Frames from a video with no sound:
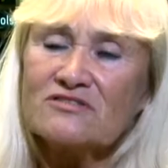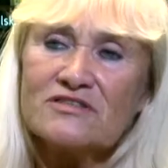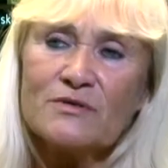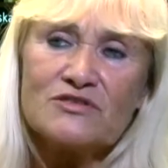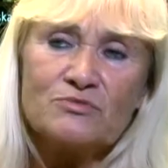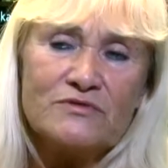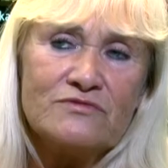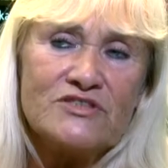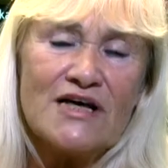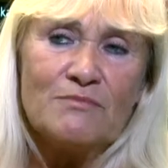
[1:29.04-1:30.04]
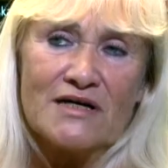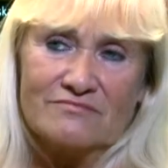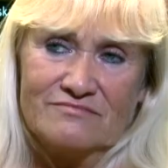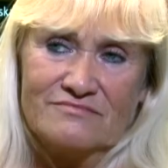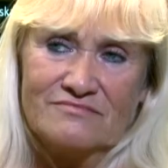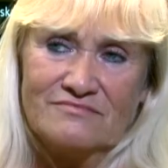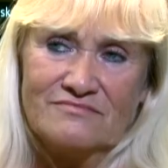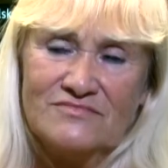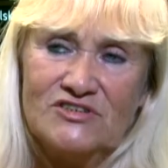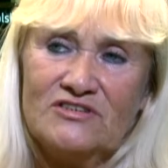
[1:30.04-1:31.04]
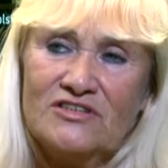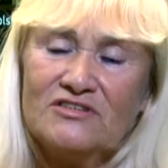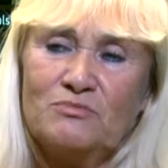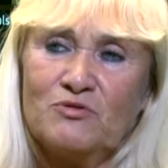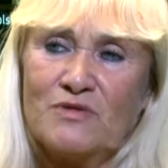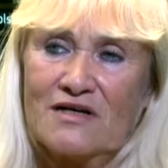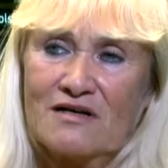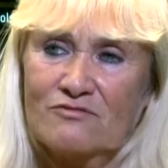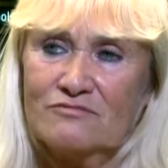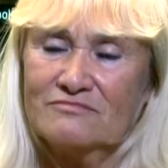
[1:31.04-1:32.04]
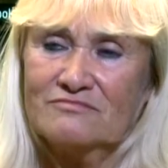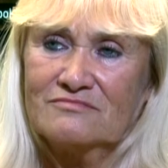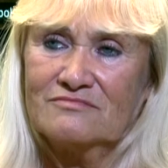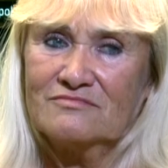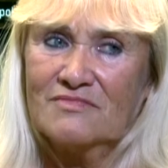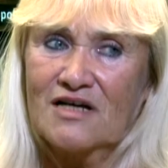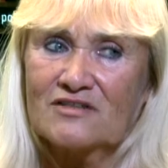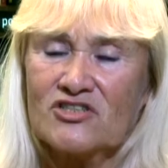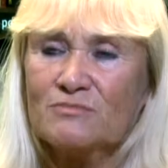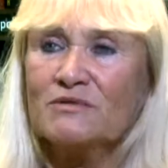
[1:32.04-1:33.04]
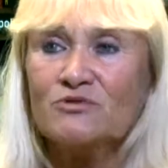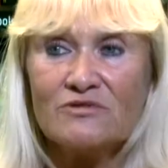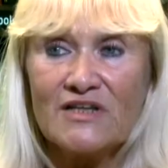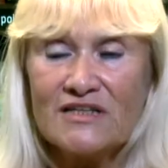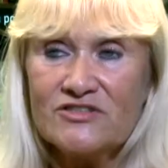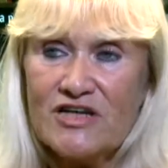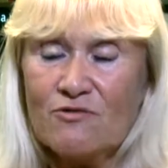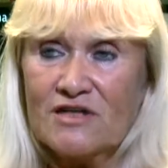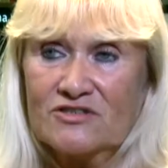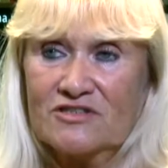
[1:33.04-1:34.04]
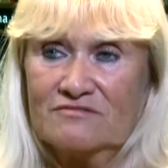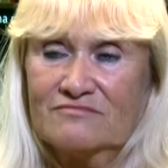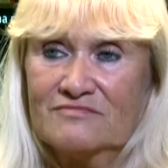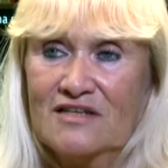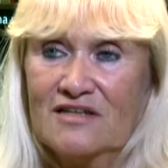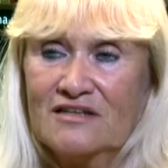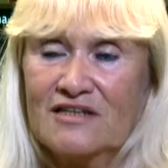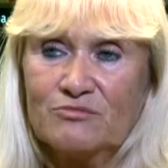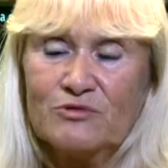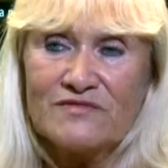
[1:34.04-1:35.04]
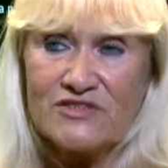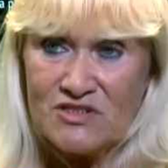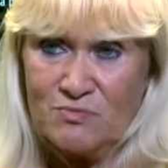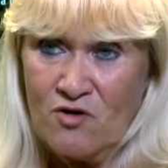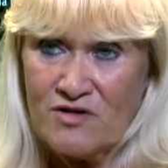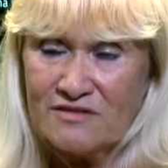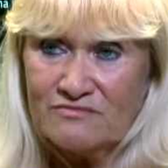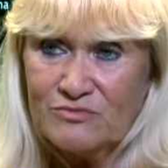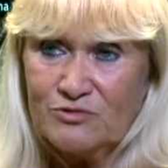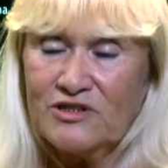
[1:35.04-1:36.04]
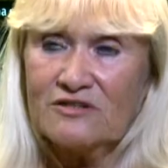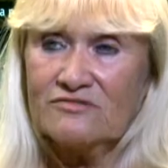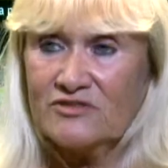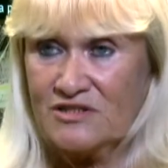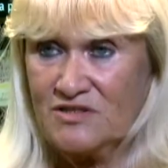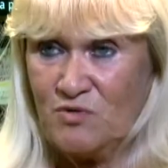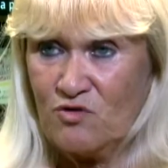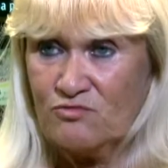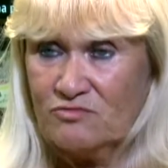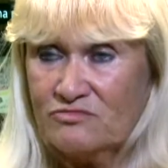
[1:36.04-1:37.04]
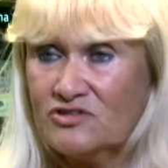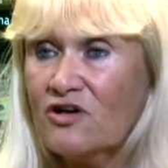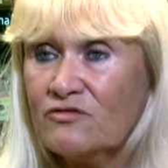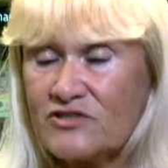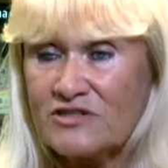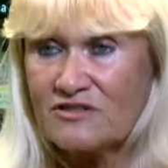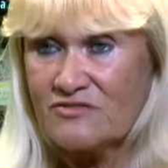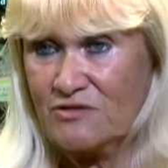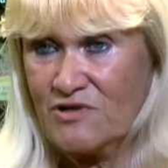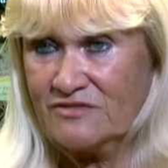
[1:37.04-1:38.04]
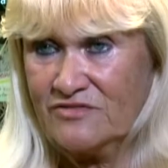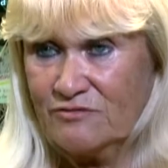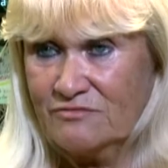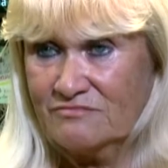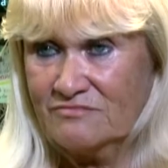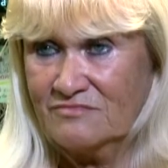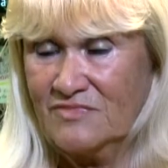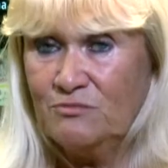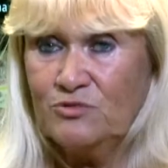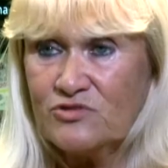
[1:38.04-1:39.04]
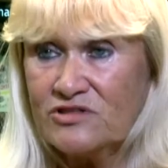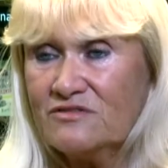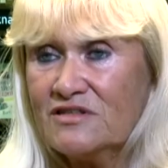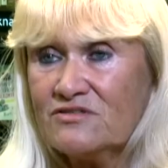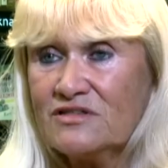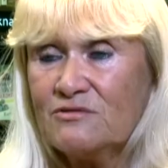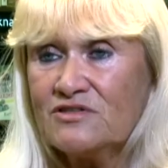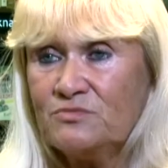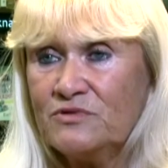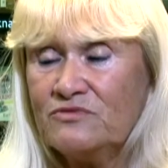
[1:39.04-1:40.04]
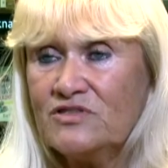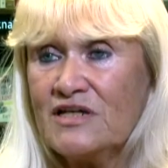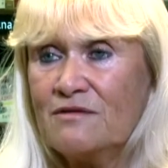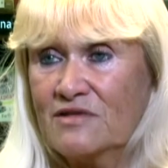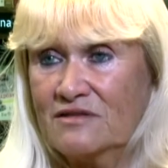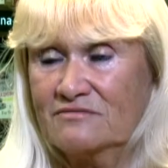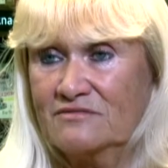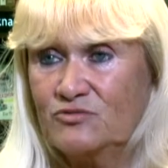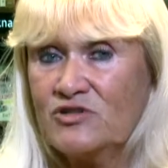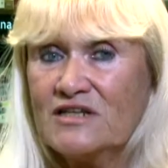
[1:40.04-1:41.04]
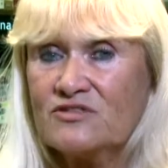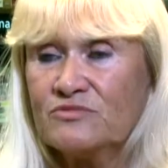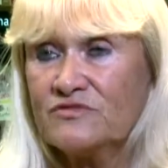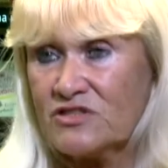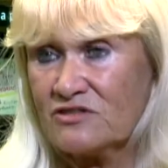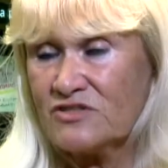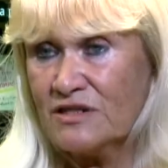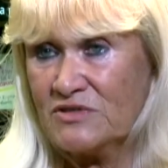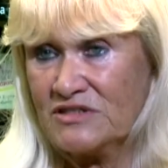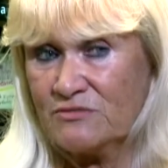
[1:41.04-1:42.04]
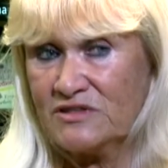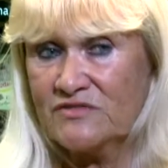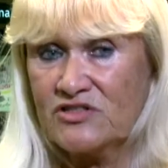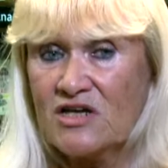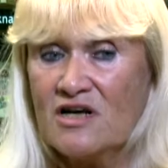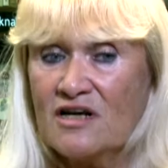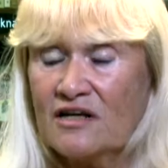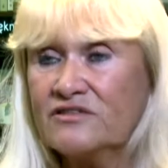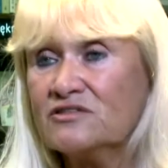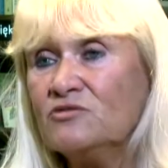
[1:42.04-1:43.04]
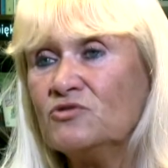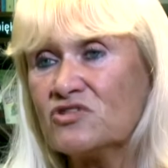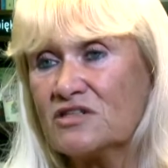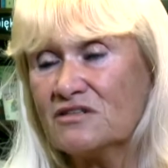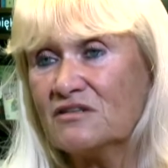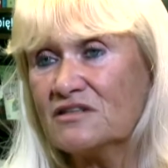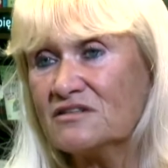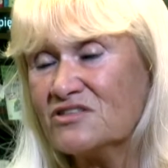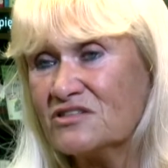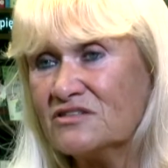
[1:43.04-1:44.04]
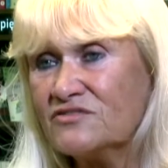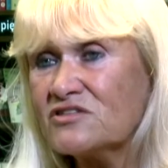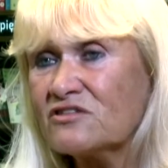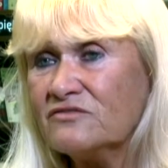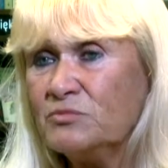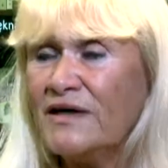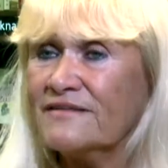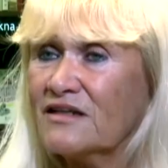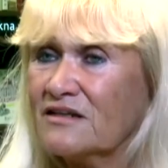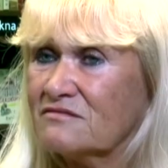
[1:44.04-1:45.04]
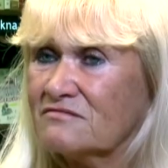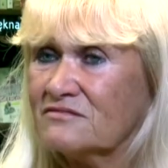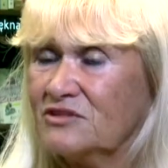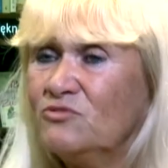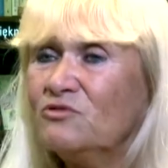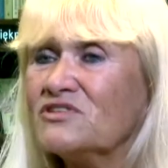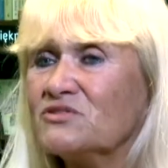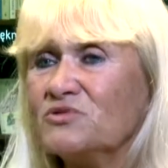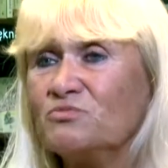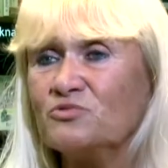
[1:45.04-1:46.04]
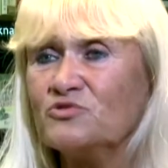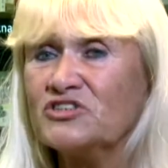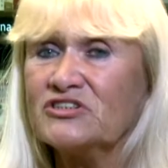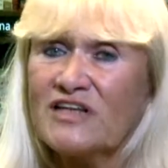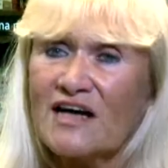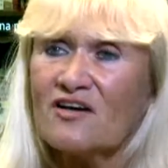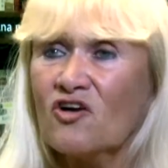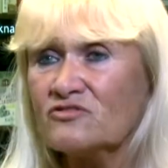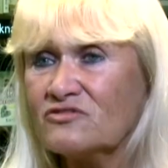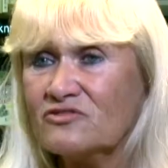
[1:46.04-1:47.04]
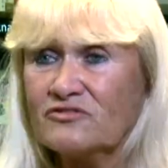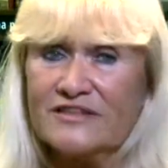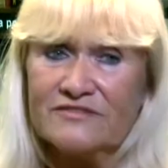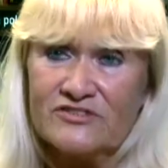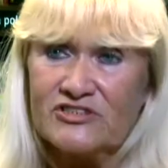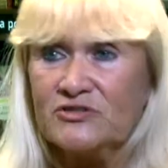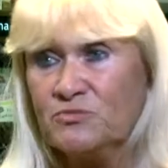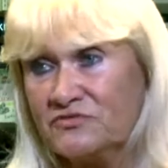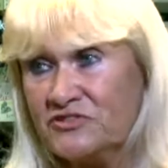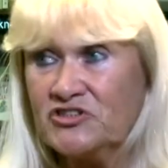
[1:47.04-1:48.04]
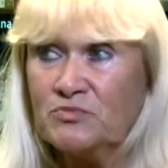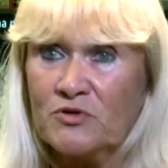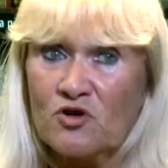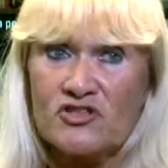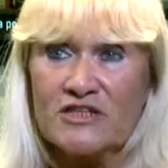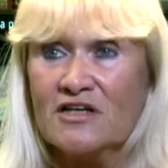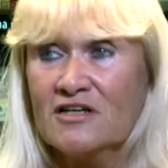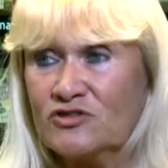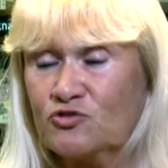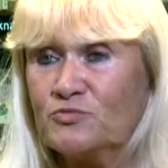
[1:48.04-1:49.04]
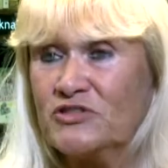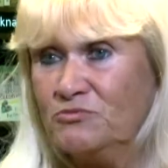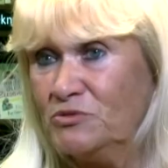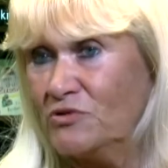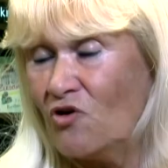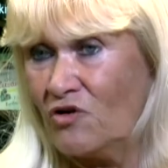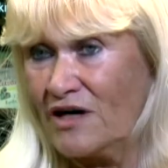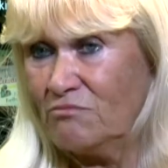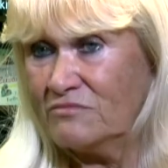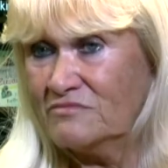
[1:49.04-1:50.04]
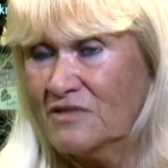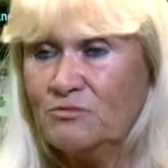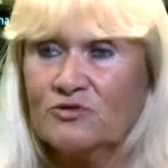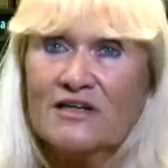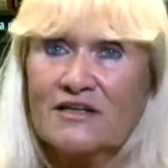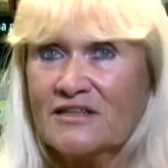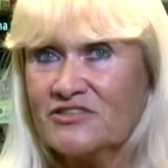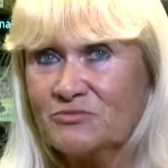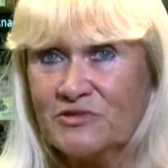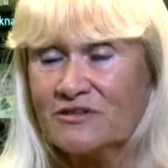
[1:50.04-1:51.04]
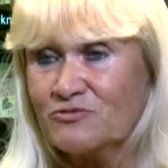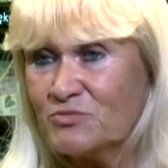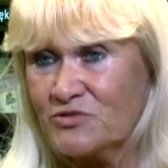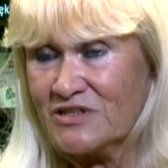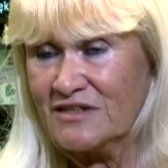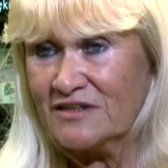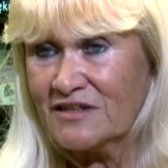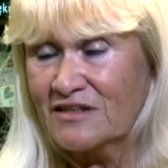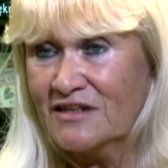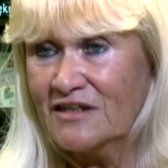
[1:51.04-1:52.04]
została zupełnie sama. Nikt jej nie pomagał, a trzeba było dalej działać. Jak była w zespole, był kierownik zespołu i on wszystko załatwiał. A później ona została zupełnie sama. Musiała sobie wszystko sama załatwiać. A wiadomo, że artyście nie wszystko wypada. Nie mogła sobie pójść tak od do telewizji i powiedzieć: proszę, zróbcie mi program albo nagrajcie mi jakąś piosenkę.